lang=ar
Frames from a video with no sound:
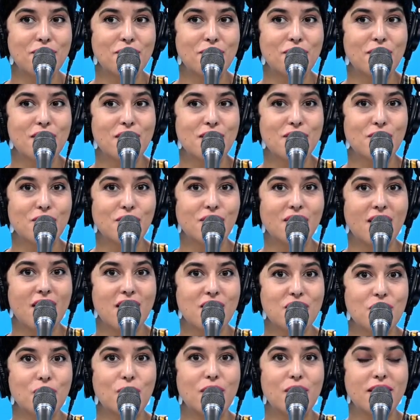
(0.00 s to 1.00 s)
ما توليش
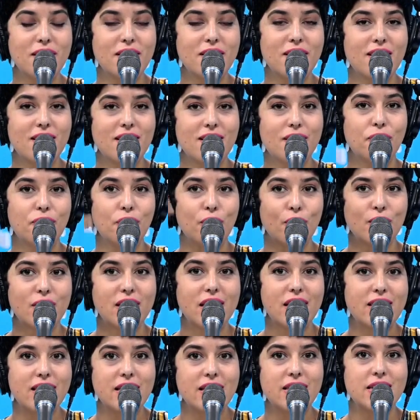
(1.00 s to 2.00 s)
16 تولي آه، فوق
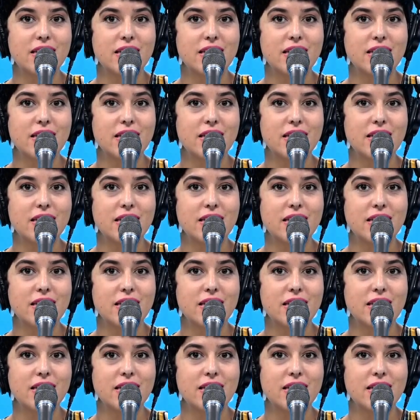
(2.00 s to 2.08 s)
30